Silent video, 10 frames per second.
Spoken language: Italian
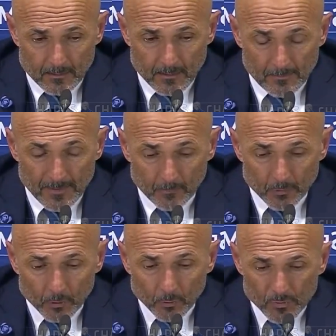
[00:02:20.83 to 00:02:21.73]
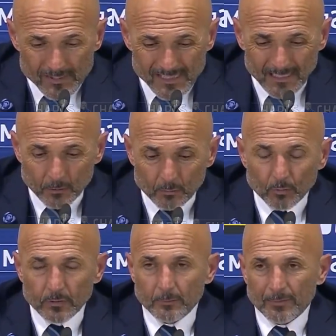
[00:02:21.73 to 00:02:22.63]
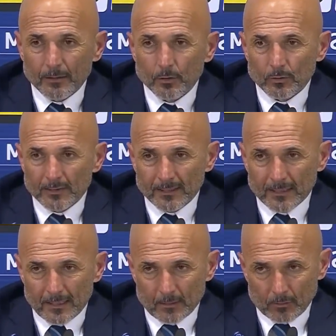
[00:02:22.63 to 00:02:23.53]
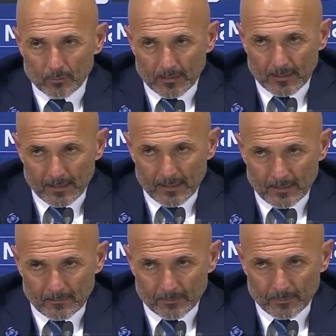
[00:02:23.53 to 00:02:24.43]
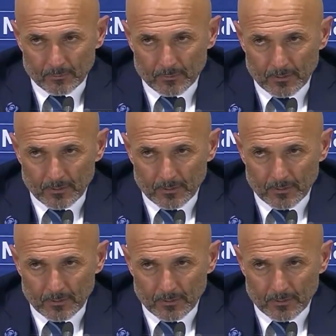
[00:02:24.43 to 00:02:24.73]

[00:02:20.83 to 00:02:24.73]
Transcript: abbiamo riconquistato molti palloni della loro metà campo